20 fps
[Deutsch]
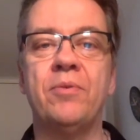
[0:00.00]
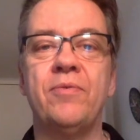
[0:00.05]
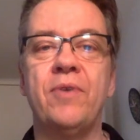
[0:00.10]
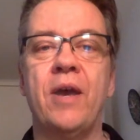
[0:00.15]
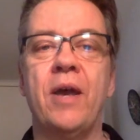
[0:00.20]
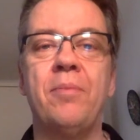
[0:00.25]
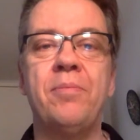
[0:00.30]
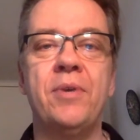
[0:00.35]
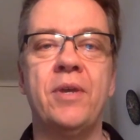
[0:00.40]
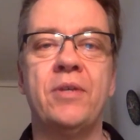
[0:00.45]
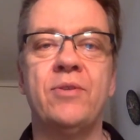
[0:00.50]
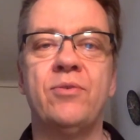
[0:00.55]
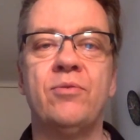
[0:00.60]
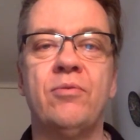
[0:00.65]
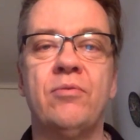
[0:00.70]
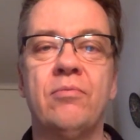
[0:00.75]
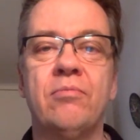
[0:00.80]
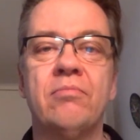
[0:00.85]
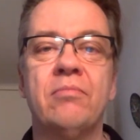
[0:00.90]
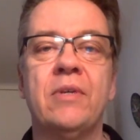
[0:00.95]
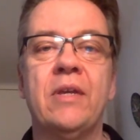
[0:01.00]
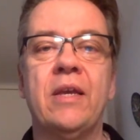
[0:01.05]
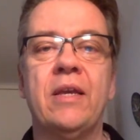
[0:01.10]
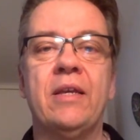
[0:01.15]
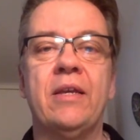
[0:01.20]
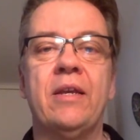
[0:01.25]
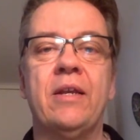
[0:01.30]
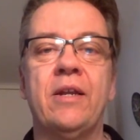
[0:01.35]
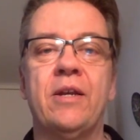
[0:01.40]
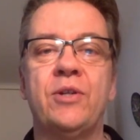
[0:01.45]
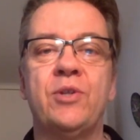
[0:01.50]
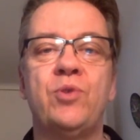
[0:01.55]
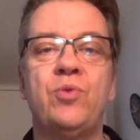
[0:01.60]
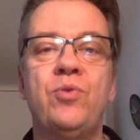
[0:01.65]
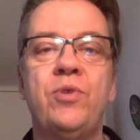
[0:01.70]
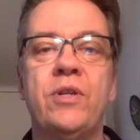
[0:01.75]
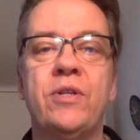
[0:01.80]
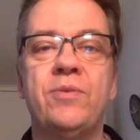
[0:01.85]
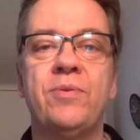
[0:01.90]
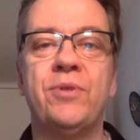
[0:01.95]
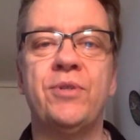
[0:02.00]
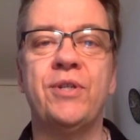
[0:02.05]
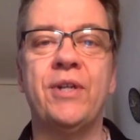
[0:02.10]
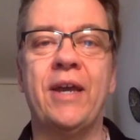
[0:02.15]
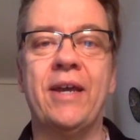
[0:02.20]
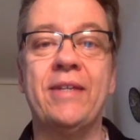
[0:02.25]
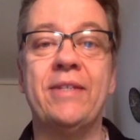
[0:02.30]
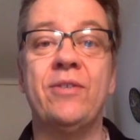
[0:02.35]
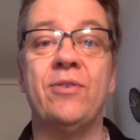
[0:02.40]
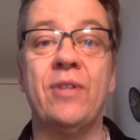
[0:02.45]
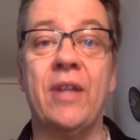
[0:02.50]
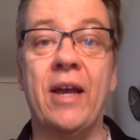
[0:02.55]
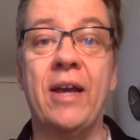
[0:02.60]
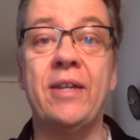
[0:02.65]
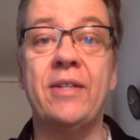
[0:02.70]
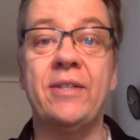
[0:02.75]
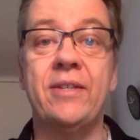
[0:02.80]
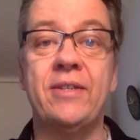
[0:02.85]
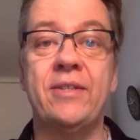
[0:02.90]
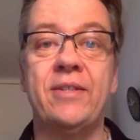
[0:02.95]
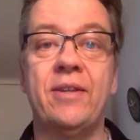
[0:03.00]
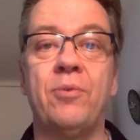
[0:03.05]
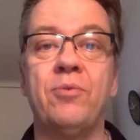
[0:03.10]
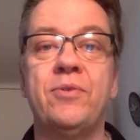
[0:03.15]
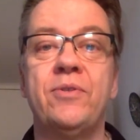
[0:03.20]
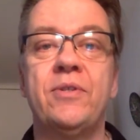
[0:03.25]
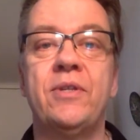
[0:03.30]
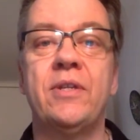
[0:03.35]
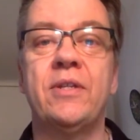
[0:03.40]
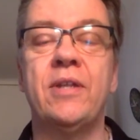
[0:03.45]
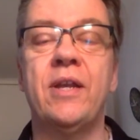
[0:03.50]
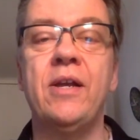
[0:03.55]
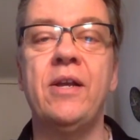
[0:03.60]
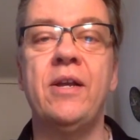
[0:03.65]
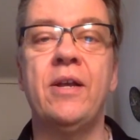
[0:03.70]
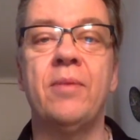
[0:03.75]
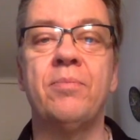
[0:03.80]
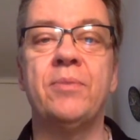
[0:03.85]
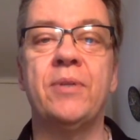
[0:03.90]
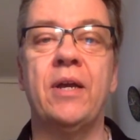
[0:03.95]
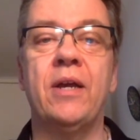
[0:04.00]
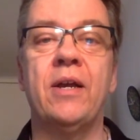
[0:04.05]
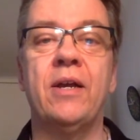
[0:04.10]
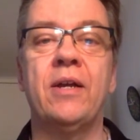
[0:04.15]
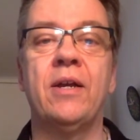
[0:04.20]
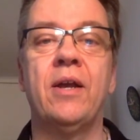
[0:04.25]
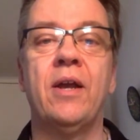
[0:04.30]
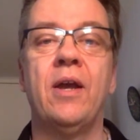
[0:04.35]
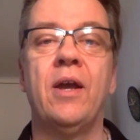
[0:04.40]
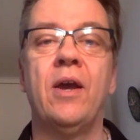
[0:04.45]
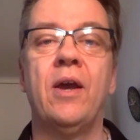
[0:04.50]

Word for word: Und wir haben ja so, je nach Studie, zwischen 30 und 80.000 Gedanken am Tag.